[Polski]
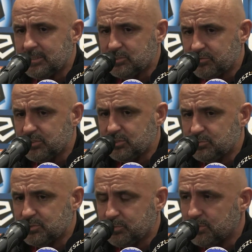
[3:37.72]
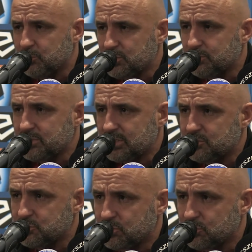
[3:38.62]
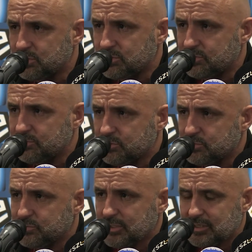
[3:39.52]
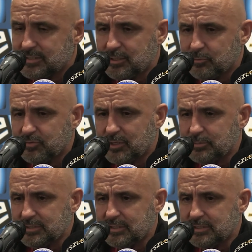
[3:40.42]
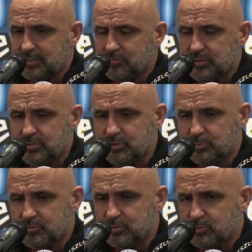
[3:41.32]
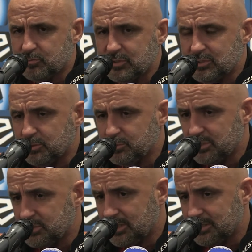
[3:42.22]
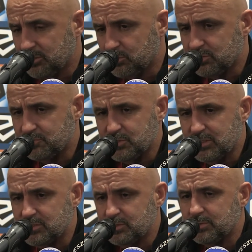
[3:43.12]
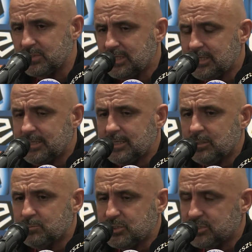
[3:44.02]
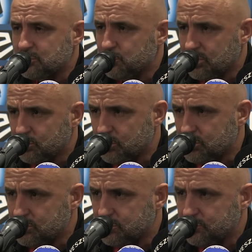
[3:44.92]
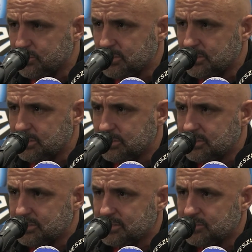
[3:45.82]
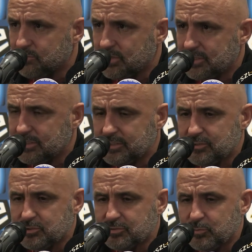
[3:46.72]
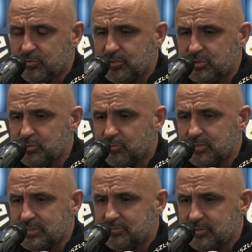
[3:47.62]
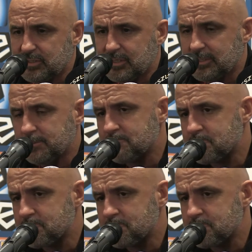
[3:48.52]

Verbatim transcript: że wiedzieliśmy, że może będzie jakiś udrożny jeszcze w końcówce, jakiś stały fragment gry, nawet chcieliśmy w końcówce jeszcze przejść, dlatego też wszedł, żeby przejść na trójkę obrońców i, i zdecydowanie jeszcze powiększyć tą ofensywę, no ale